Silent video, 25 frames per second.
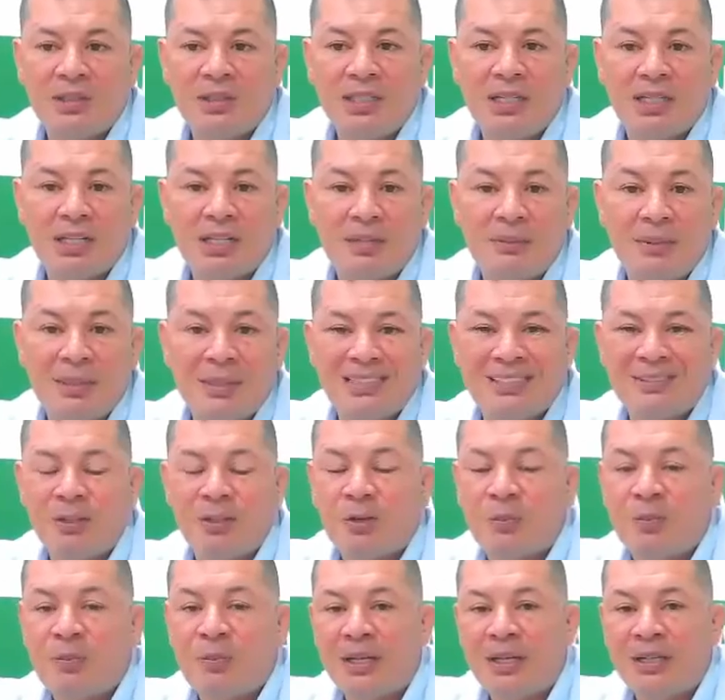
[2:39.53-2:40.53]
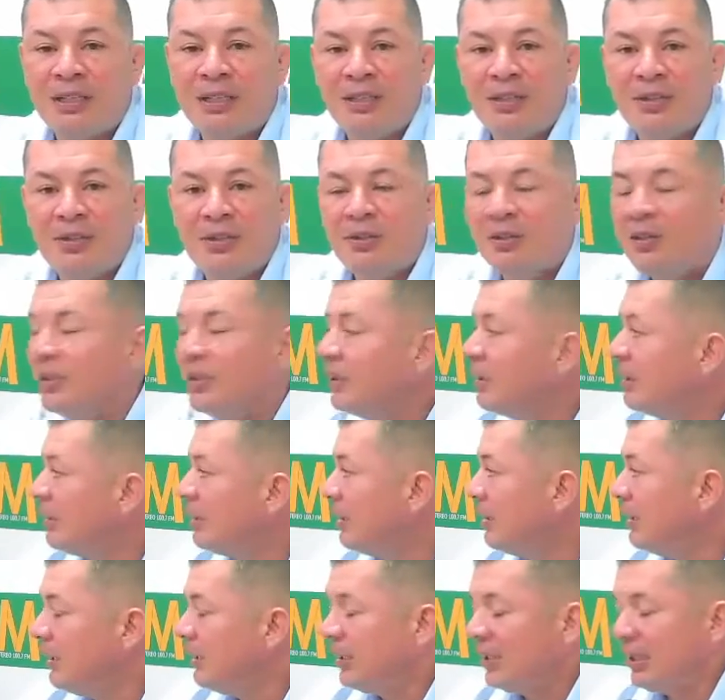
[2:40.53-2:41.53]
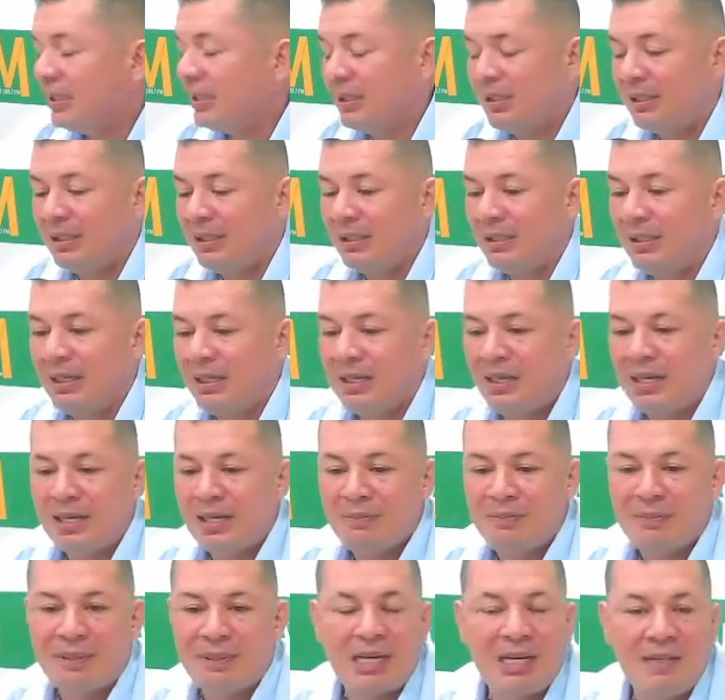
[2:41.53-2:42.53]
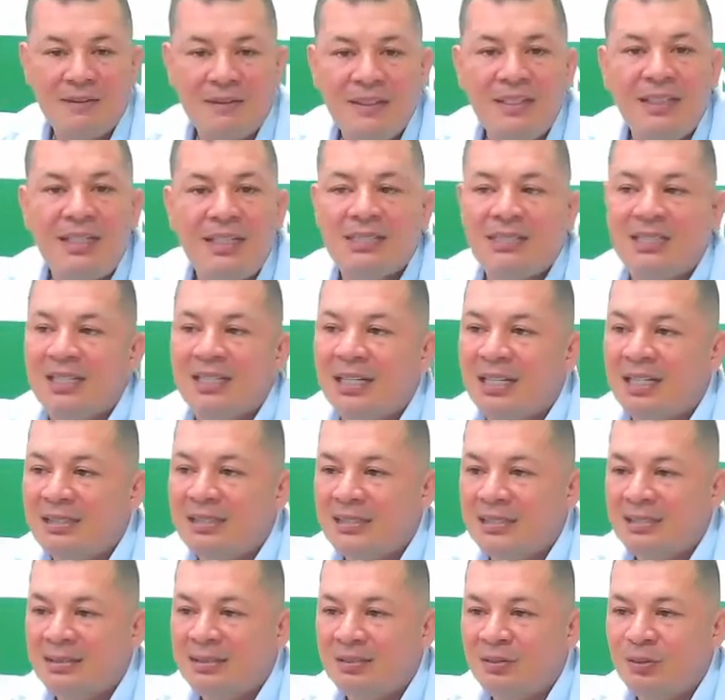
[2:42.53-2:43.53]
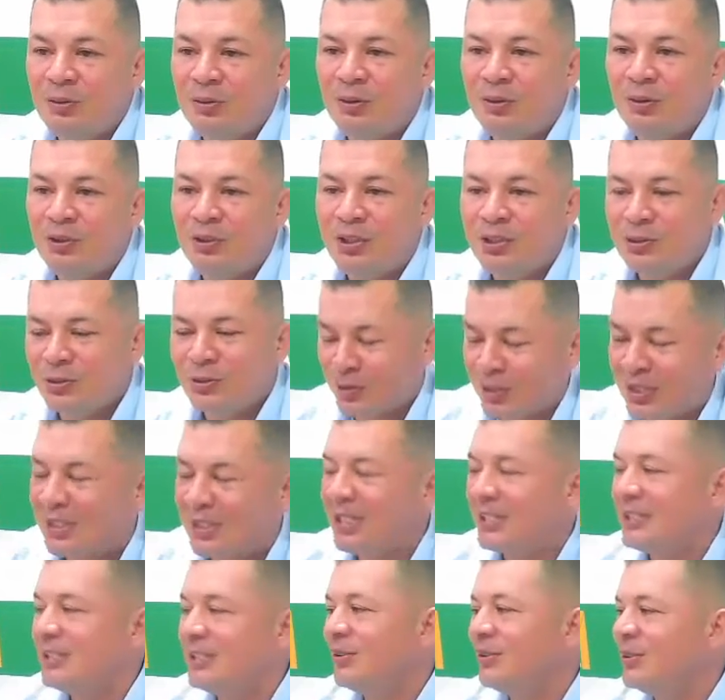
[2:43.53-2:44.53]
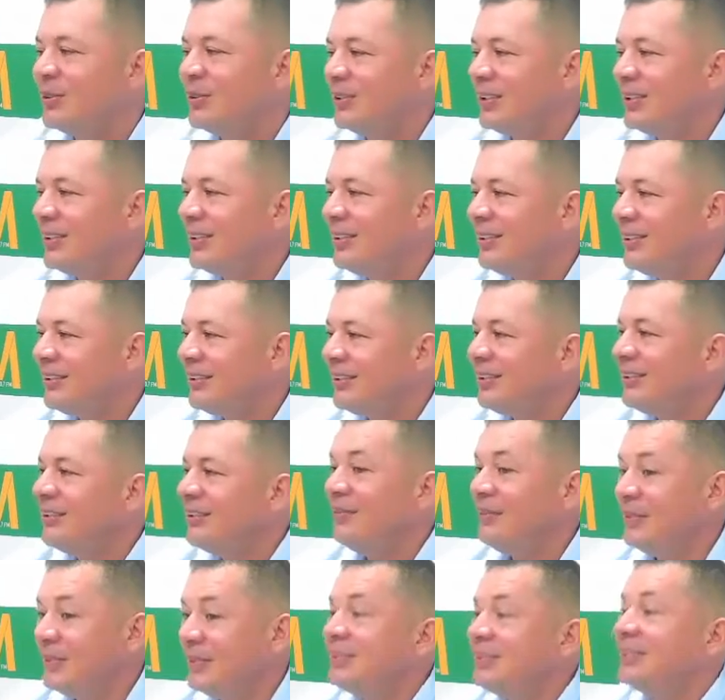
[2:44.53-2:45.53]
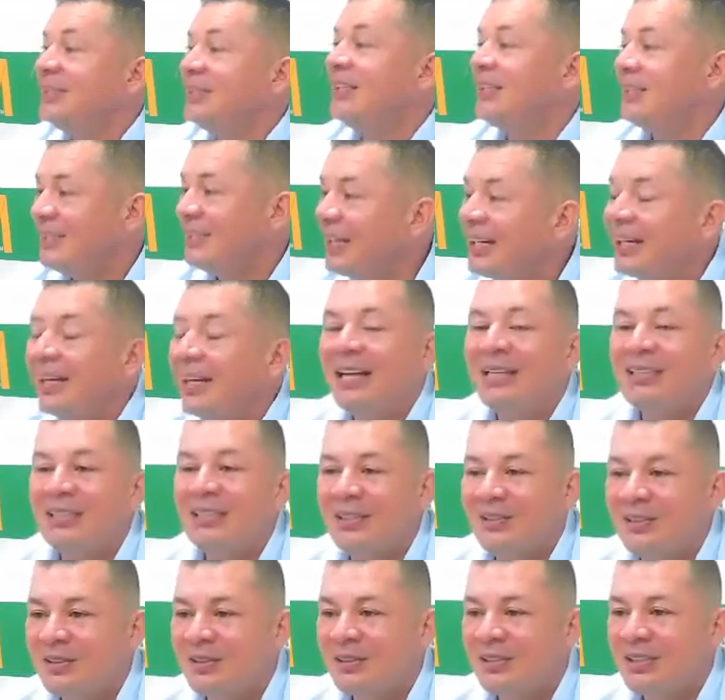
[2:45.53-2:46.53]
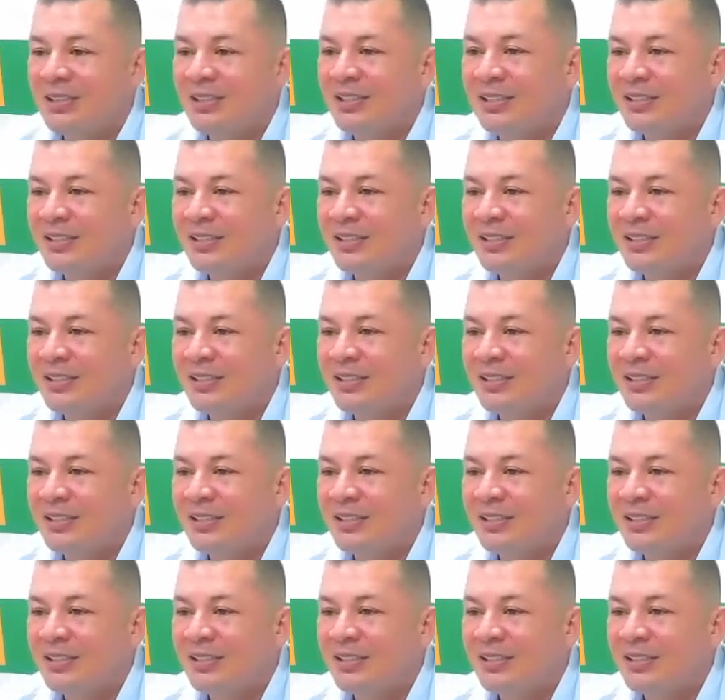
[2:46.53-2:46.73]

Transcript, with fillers: realmente sorprendido las maravillas que hacen. Y uno dice, ¿esto de acá de San José? Sí. no, y hay muchos.